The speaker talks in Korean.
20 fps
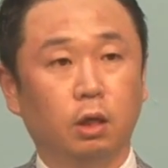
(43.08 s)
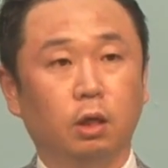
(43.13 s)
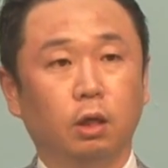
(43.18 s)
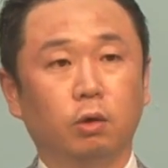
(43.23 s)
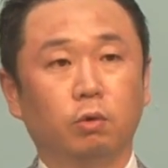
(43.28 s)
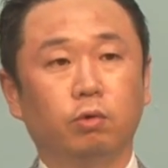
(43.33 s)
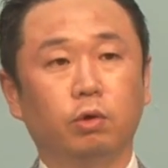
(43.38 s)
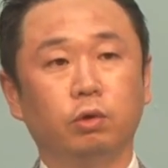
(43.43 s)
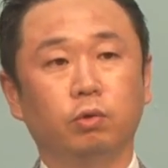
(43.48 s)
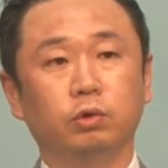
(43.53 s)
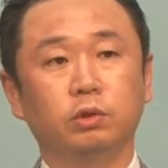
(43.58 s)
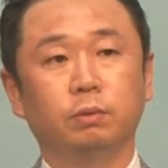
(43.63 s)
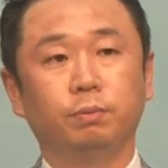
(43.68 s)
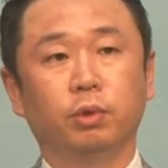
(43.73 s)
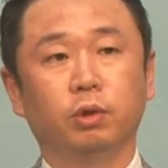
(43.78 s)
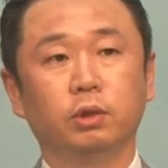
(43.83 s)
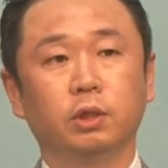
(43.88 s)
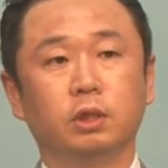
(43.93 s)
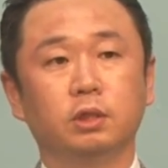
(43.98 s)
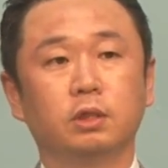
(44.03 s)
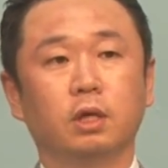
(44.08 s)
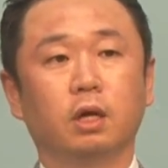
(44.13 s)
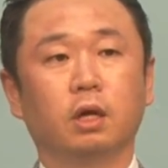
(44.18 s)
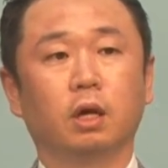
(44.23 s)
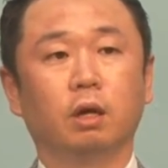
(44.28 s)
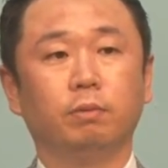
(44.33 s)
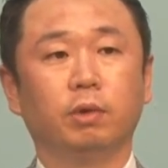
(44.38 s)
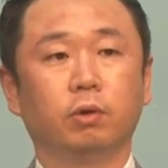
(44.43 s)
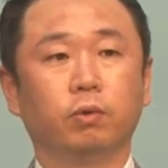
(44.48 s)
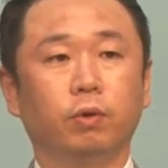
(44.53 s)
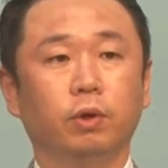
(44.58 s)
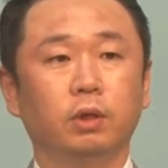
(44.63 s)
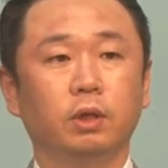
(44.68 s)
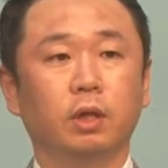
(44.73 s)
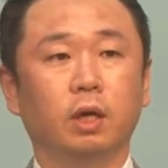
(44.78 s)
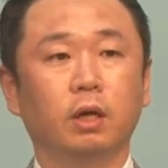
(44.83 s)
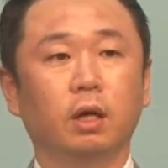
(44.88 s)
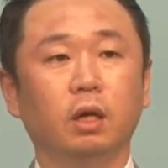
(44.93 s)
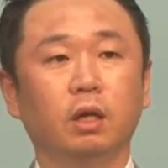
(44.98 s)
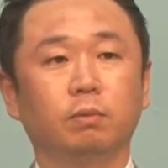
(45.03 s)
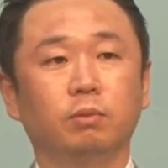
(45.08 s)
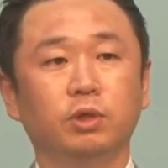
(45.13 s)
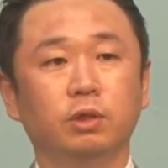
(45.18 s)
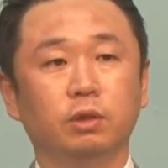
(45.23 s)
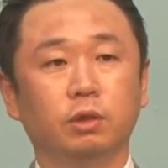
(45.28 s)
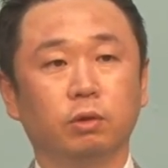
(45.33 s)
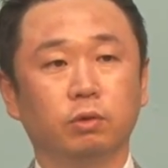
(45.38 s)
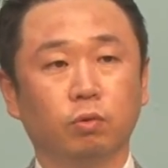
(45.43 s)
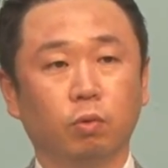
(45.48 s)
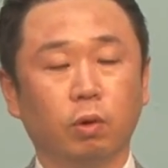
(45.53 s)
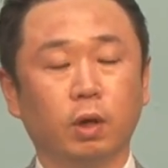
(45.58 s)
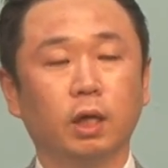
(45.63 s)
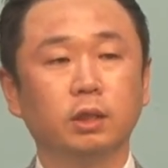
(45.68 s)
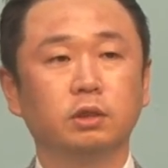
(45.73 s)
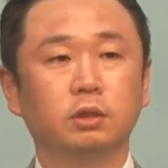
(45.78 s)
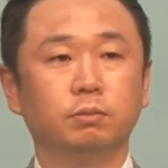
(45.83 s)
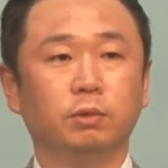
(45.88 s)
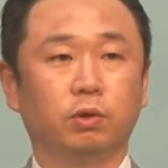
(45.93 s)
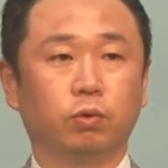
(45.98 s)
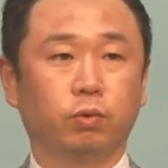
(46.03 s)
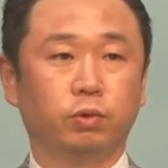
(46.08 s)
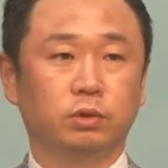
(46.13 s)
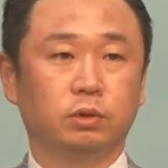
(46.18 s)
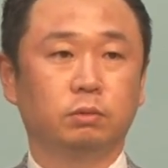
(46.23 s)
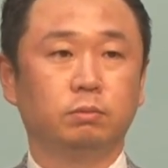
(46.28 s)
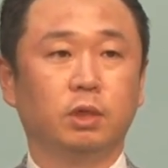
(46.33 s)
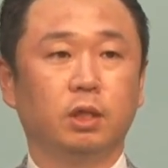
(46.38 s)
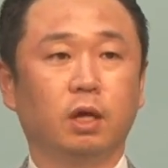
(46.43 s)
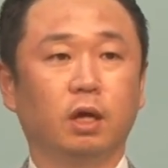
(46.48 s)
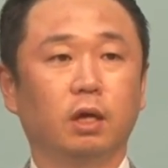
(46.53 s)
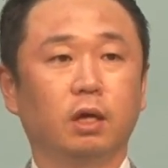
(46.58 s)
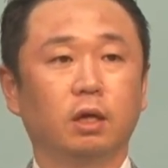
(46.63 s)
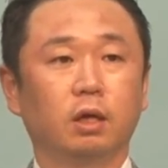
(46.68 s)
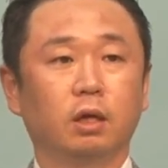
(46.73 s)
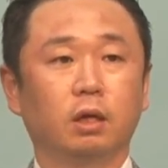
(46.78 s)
우리도 시편 기자가 믿고 있는 하나님을 똑같이 믿고 있습니다.